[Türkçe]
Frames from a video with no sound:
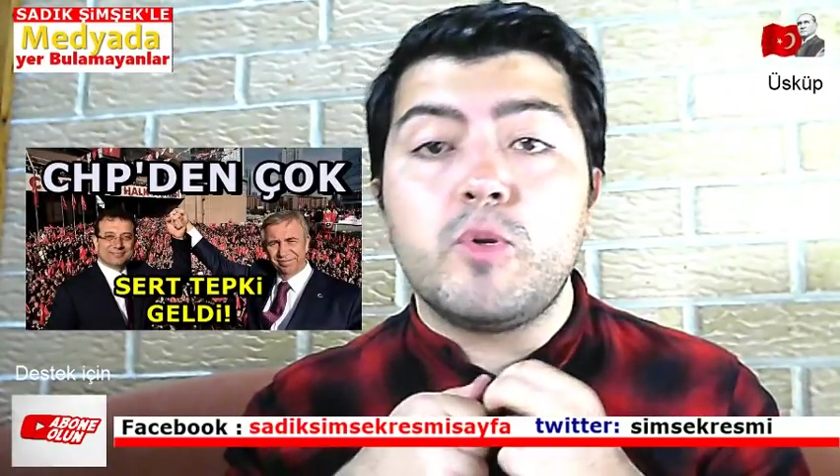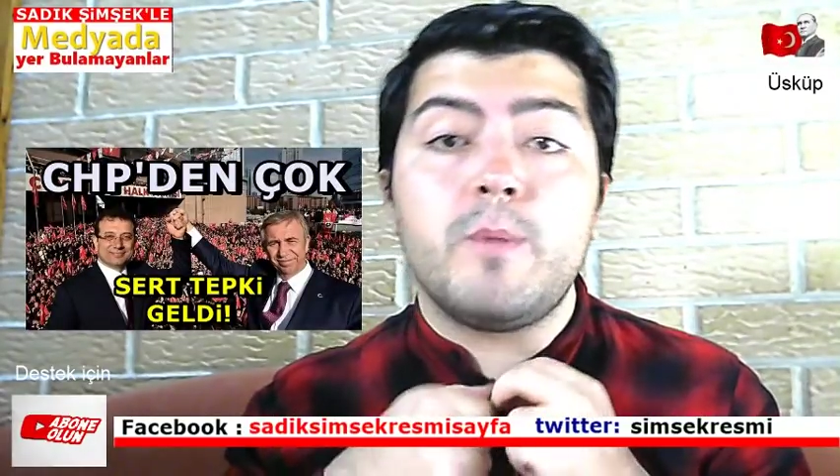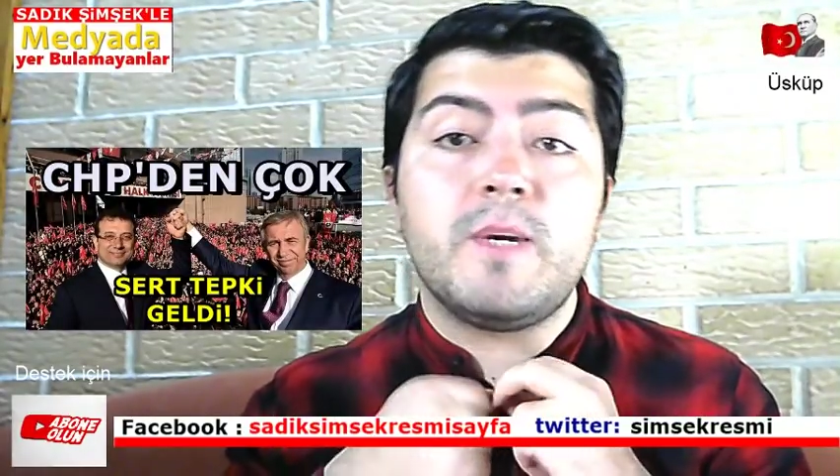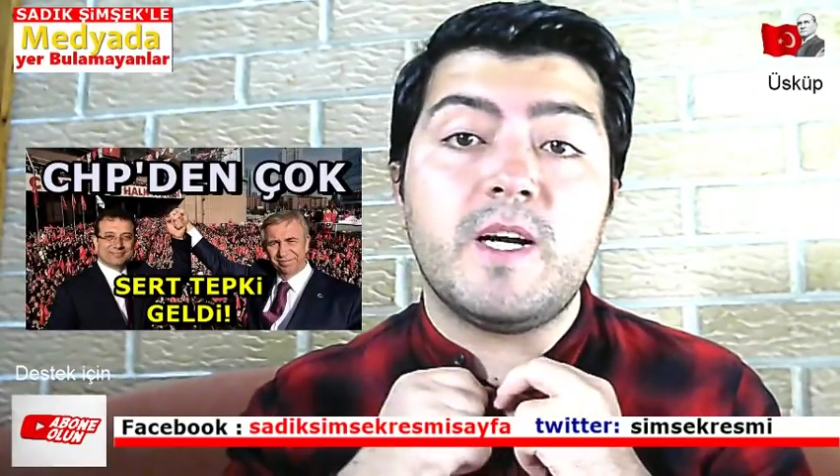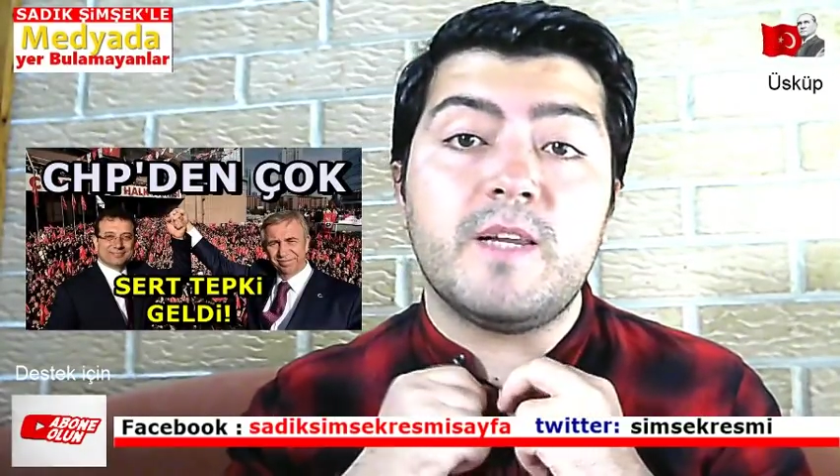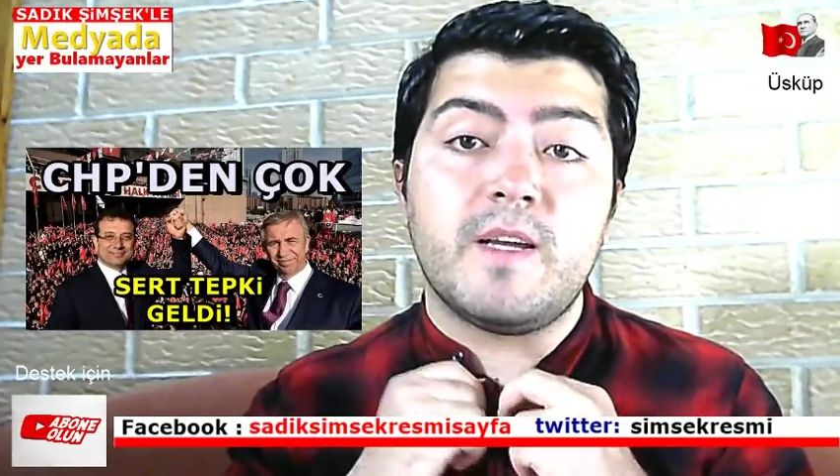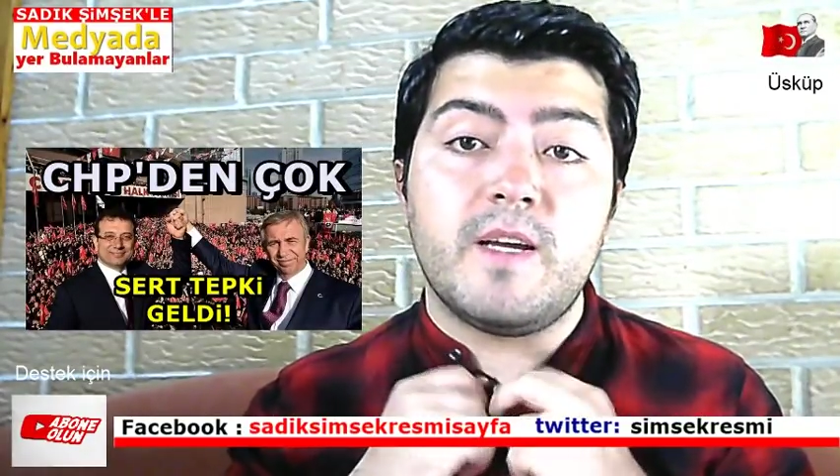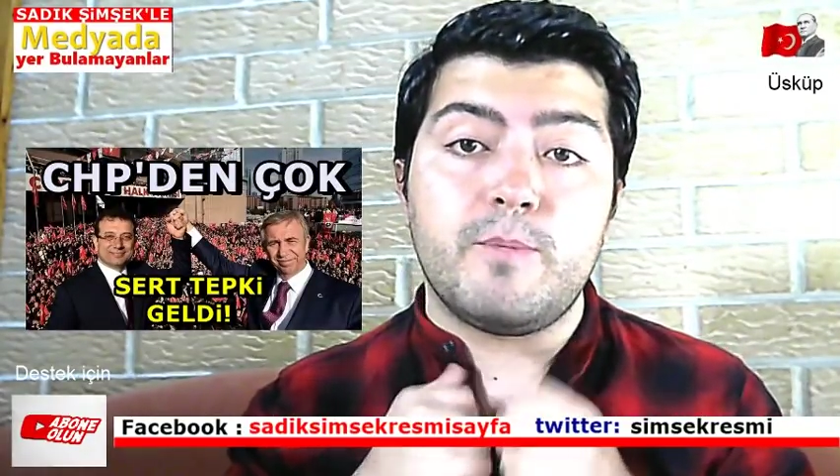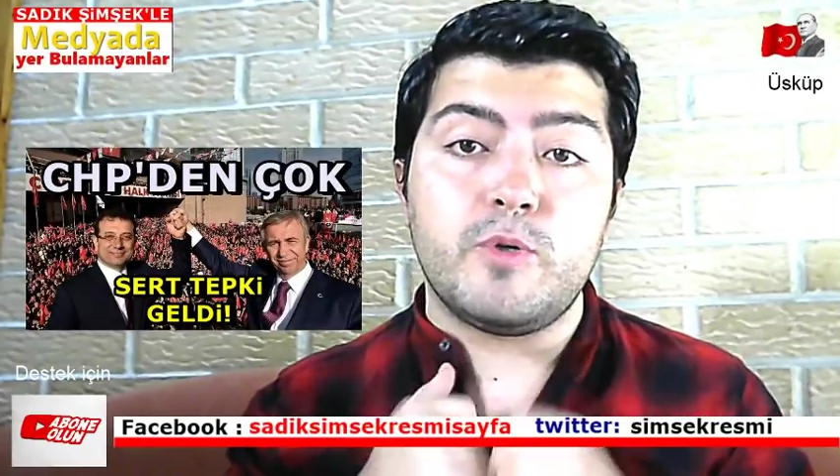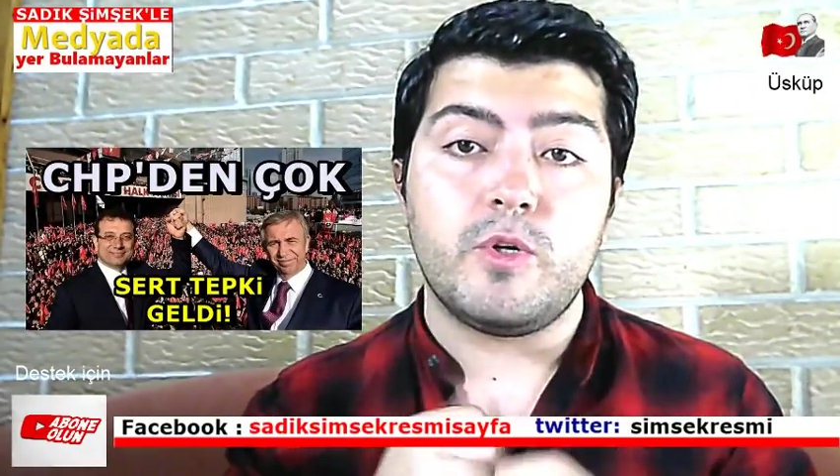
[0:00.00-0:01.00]
propaganda
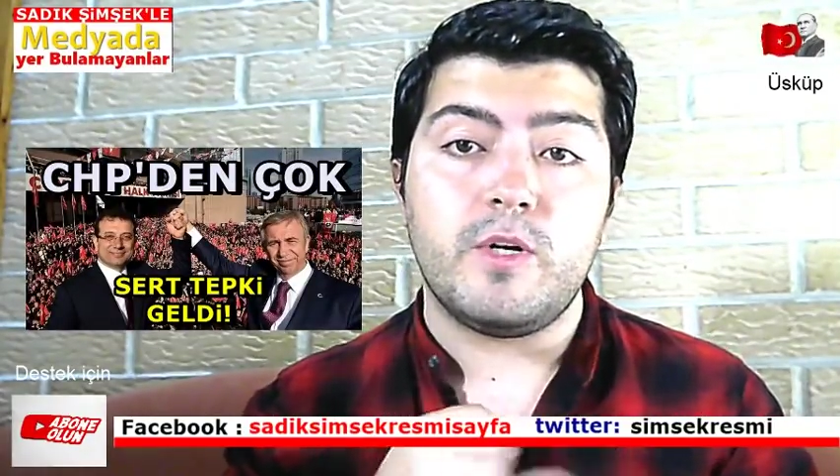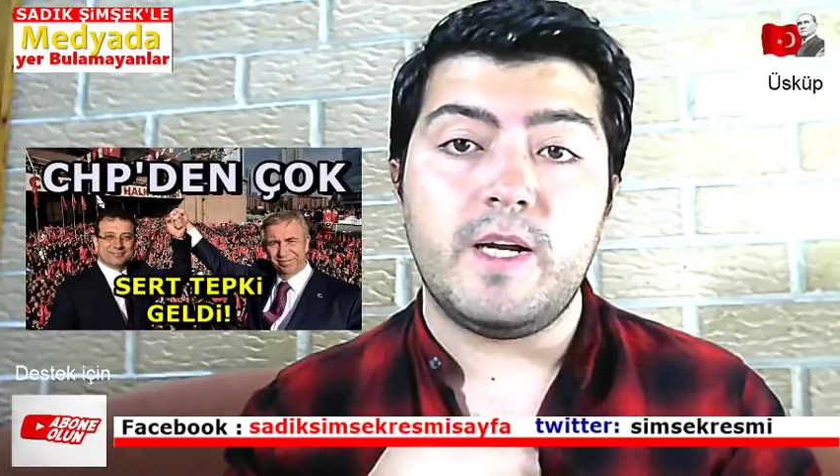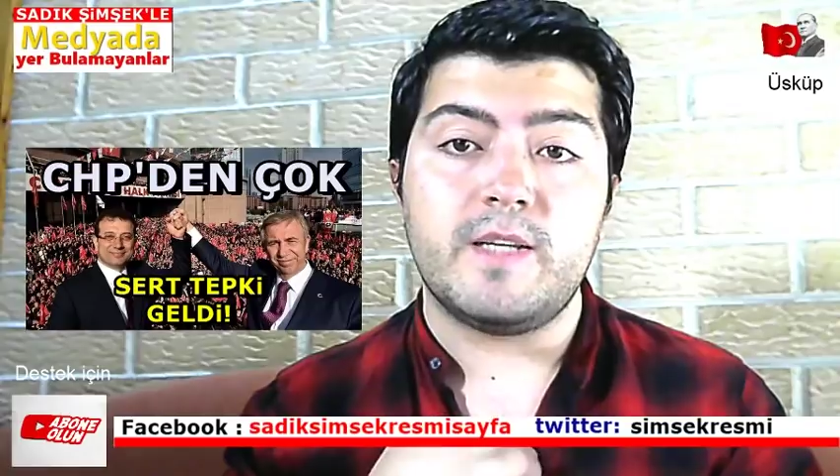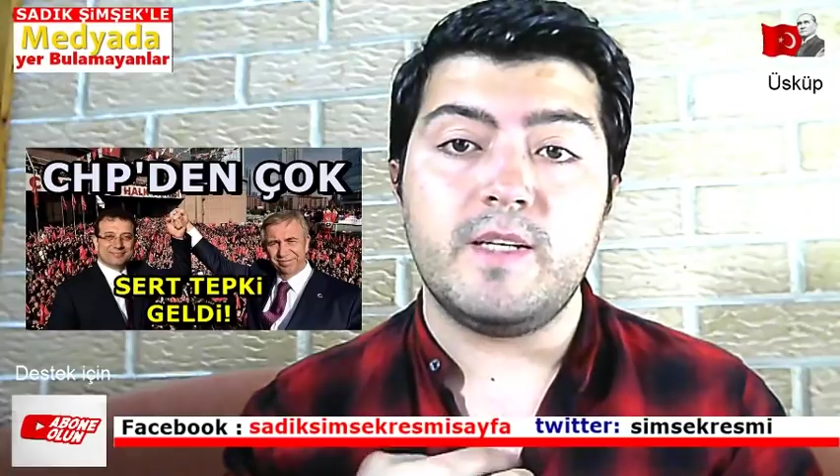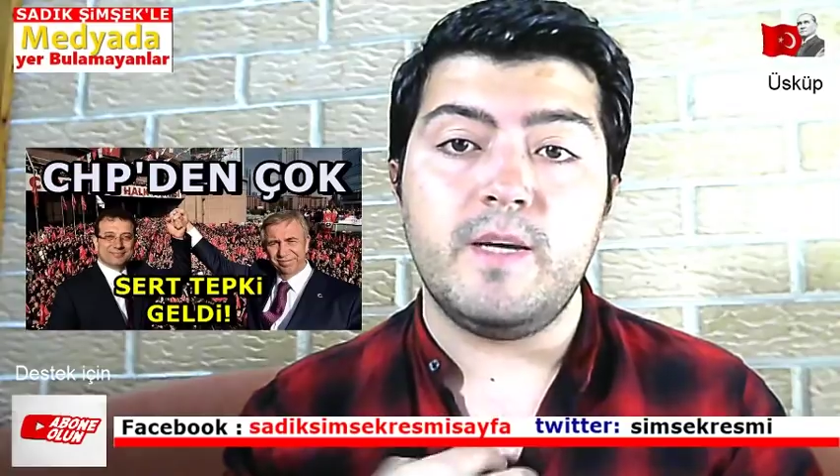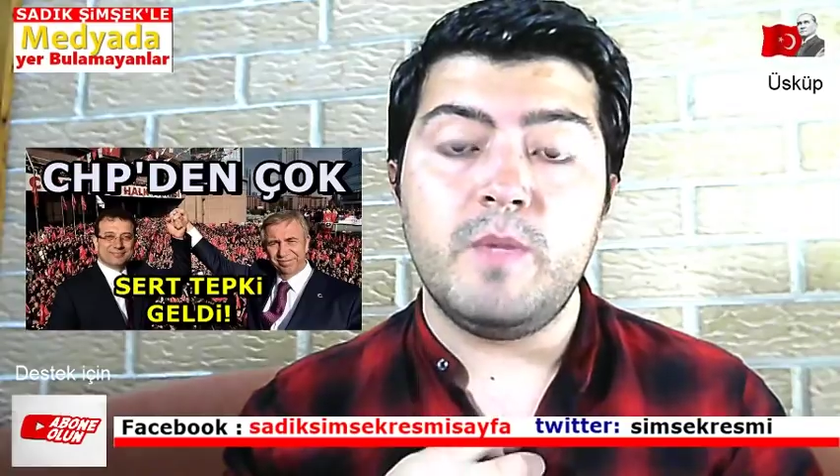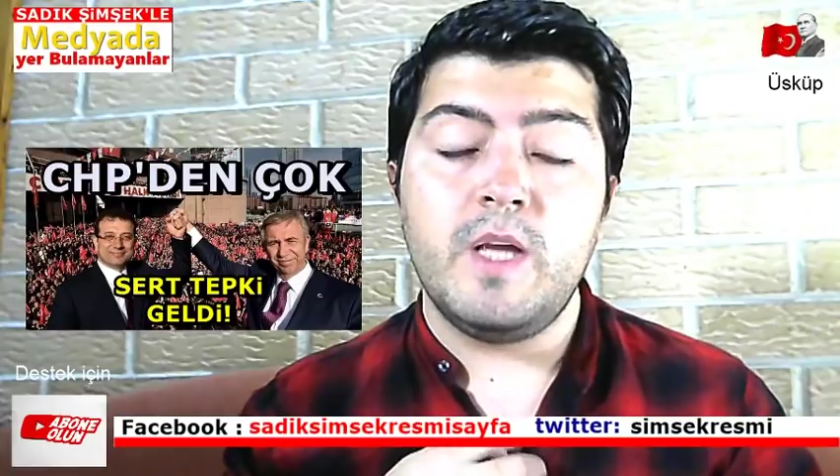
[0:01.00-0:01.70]
yapıyorlardı.